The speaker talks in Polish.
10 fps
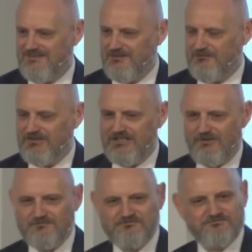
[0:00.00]
i powiedział:
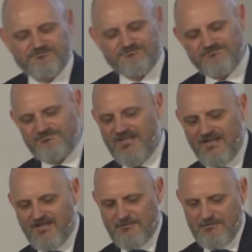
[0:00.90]

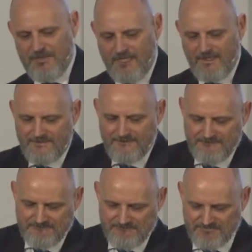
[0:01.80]
Nie,
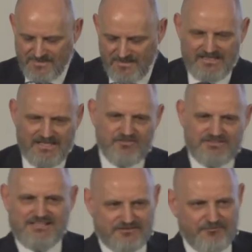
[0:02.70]
ja
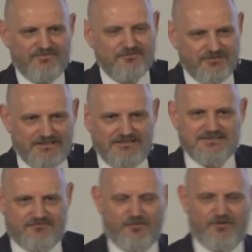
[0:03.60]
wyznaczam pewną granicę w moim